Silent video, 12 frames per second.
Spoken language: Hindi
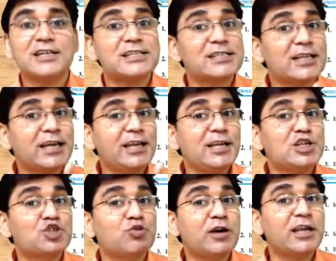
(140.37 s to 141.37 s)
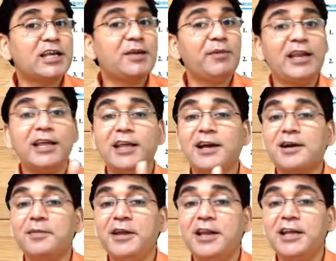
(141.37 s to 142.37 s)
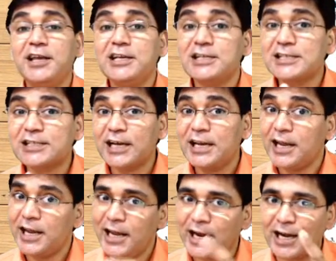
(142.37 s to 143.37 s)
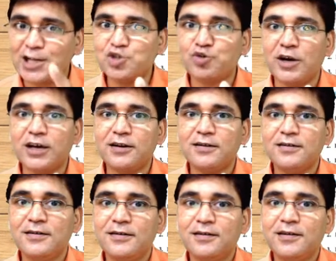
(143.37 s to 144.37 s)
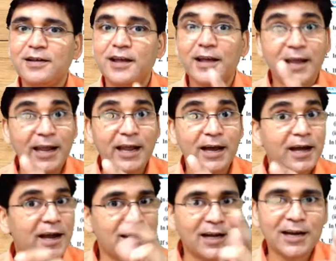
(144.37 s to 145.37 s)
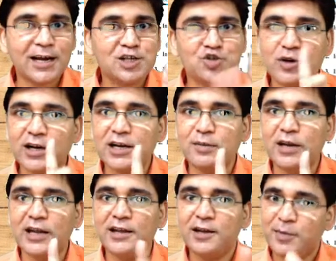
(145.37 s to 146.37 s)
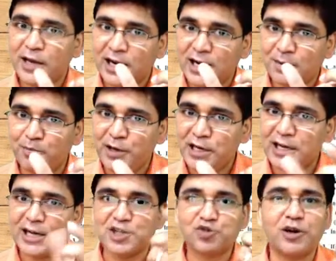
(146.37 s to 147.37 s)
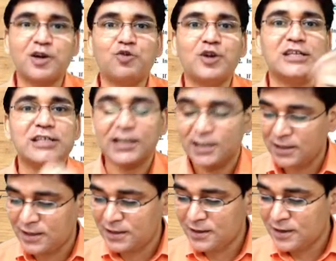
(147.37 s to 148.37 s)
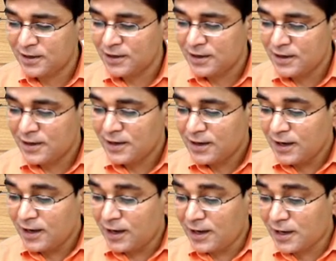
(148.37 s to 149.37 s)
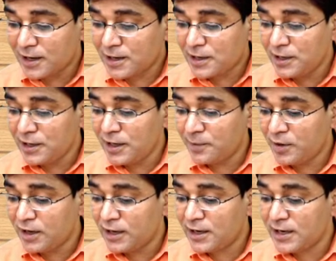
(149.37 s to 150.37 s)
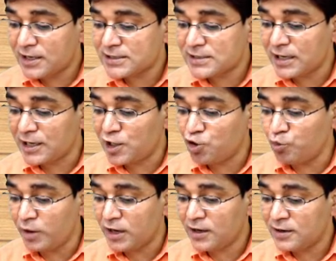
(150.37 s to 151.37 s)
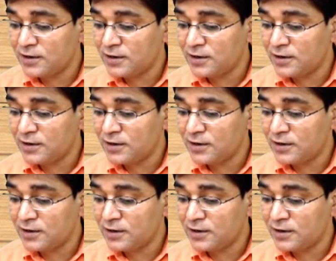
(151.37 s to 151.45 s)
साइन स्क्वायर ए की मीनिंग ये कभी नहीं कि साइन ए का स्क्वायर ए एंगल का स्क्वायर कभी नहीं मीनिंग कंप्लीट का स्क्वायर होना चाहिए ये अगर कहीं आपने लिखा है साइन क्यूब ए